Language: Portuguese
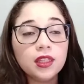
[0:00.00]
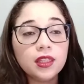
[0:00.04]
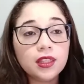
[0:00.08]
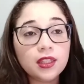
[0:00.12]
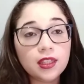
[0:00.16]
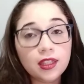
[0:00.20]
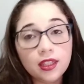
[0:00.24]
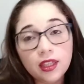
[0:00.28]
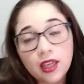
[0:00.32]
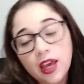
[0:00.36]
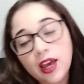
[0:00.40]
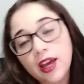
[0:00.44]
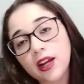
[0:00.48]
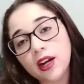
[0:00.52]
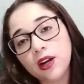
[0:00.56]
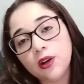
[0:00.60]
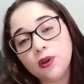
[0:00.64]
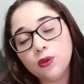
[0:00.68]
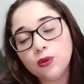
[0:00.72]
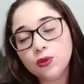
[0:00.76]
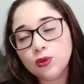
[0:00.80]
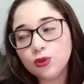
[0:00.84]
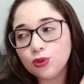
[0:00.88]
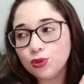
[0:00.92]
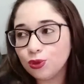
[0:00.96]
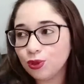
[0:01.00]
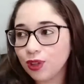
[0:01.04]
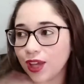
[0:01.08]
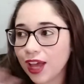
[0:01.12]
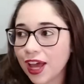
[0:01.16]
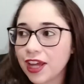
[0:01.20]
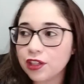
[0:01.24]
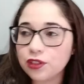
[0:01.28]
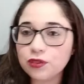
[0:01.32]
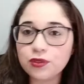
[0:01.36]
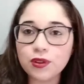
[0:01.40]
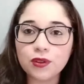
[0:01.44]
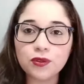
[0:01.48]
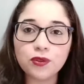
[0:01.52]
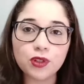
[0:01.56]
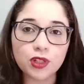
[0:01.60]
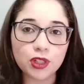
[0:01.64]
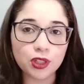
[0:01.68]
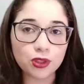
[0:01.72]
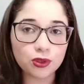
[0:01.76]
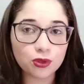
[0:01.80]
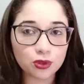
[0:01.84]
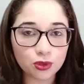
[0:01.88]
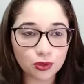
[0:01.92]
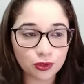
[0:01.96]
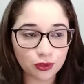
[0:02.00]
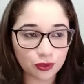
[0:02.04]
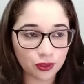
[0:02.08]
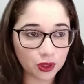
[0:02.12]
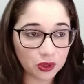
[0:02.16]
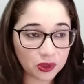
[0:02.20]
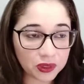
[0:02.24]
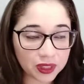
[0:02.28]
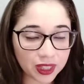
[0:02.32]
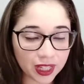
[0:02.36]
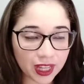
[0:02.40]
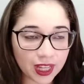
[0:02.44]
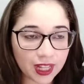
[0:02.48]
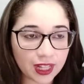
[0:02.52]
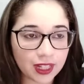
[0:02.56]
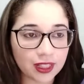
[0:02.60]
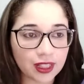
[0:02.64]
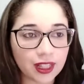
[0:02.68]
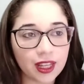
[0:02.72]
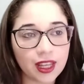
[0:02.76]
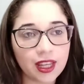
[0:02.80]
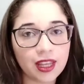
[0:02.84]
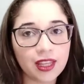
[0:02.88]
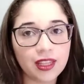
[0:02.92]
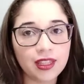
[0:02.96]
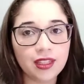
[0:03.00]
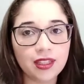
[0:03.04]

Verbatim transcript: que era um dos lugares favoritos do filho dele, né?